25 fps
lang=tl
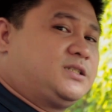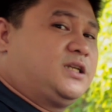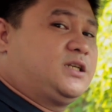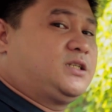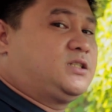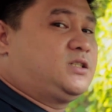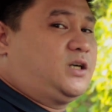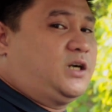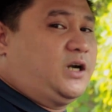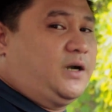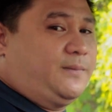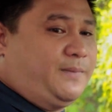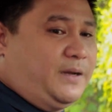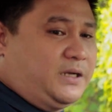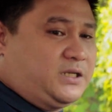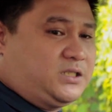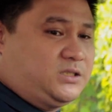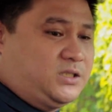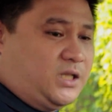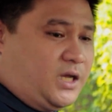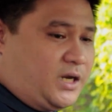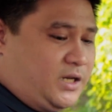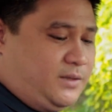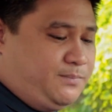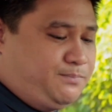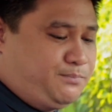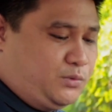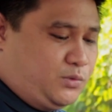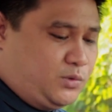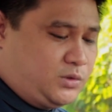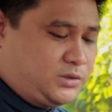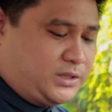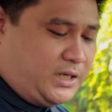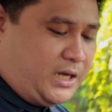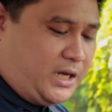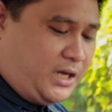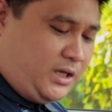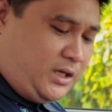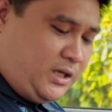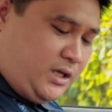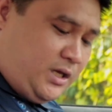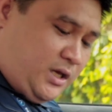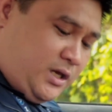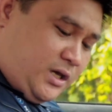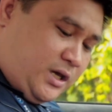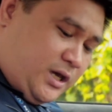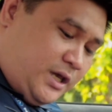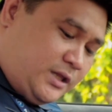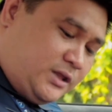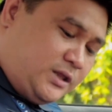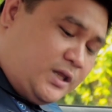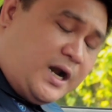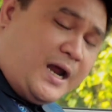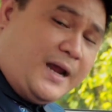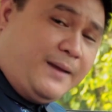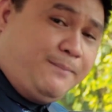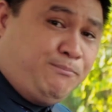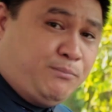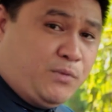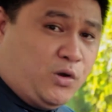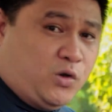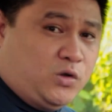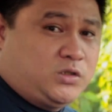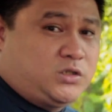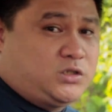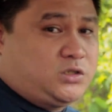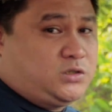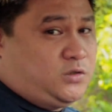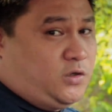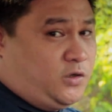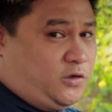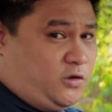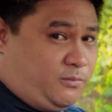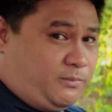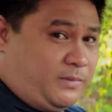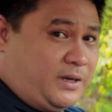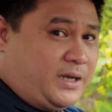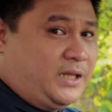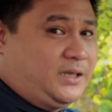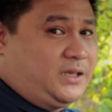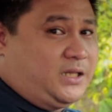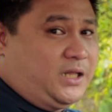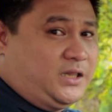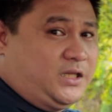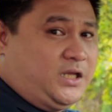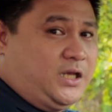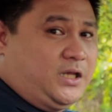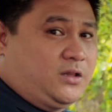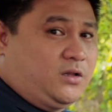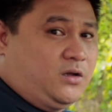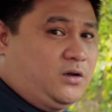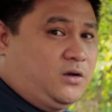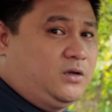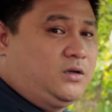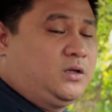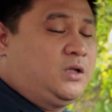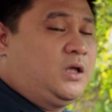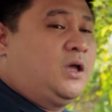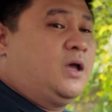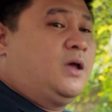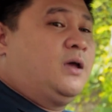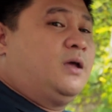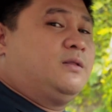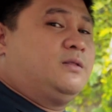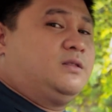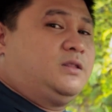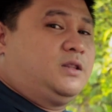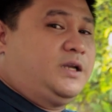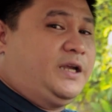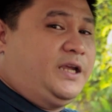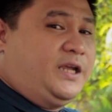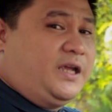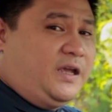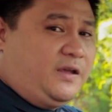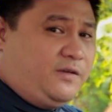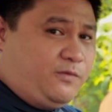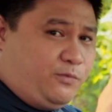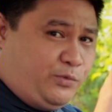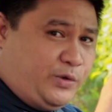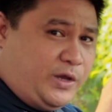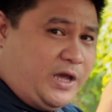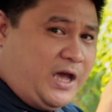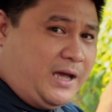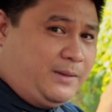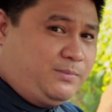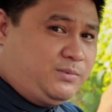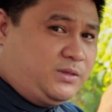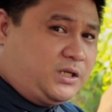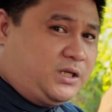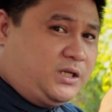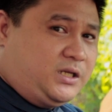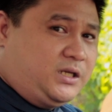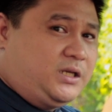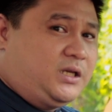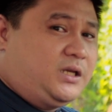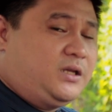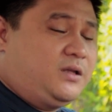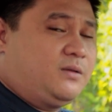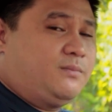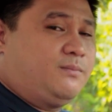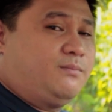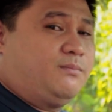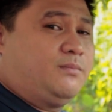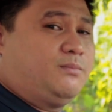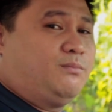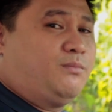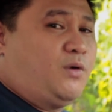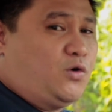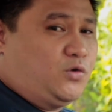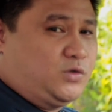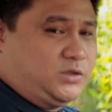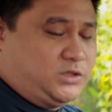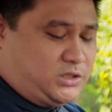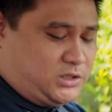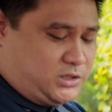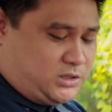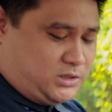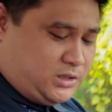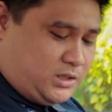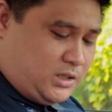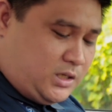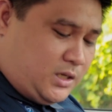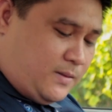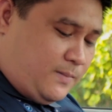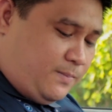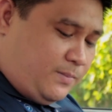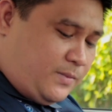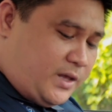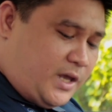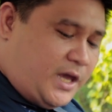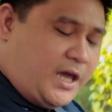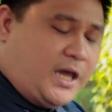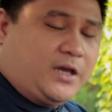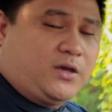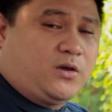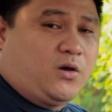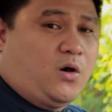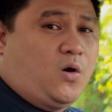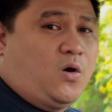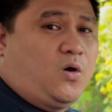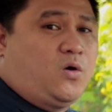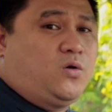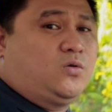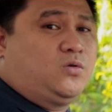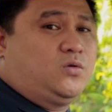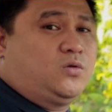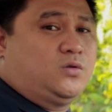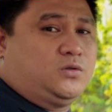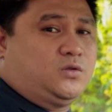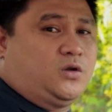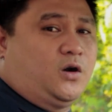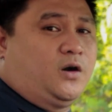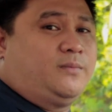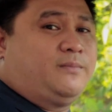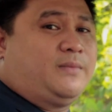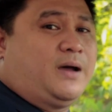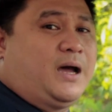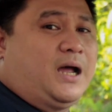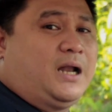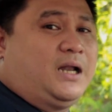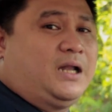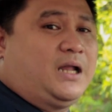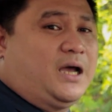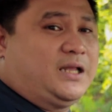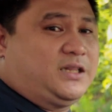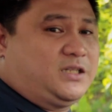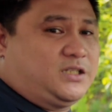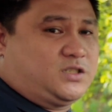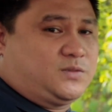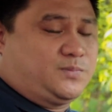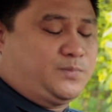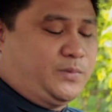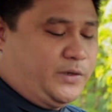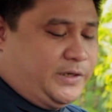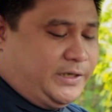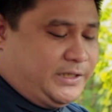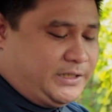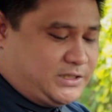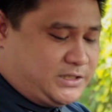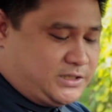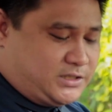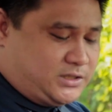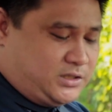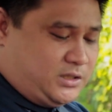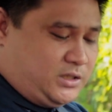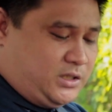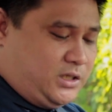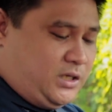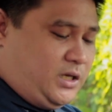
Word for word: 6 airbags na rin po siya. And drive modes, yun yung maganda dito. Three, we have 3 modes, Eco, Normal at Sports.